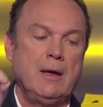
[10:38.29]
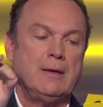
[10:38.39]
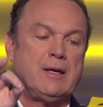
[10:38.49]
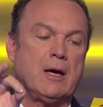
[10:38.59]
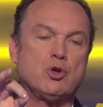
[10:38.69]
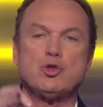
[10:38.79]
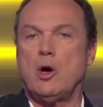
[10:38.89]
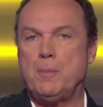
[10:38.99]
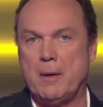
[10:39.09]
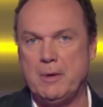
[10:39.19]
tirage au
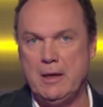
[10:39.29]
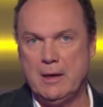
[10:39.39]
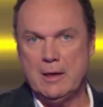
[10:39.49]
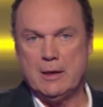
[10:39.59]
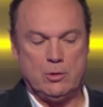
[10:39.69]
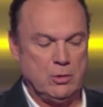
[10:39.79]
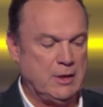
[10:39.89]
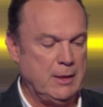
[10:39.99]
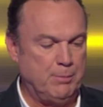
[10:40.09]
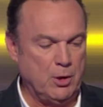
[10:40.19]
sort parmi toutes
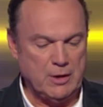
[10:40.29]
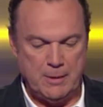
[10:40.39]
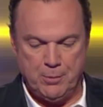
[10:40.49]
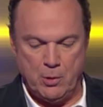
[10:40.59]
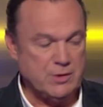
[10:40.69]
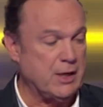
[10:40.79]
les bonnes réponses.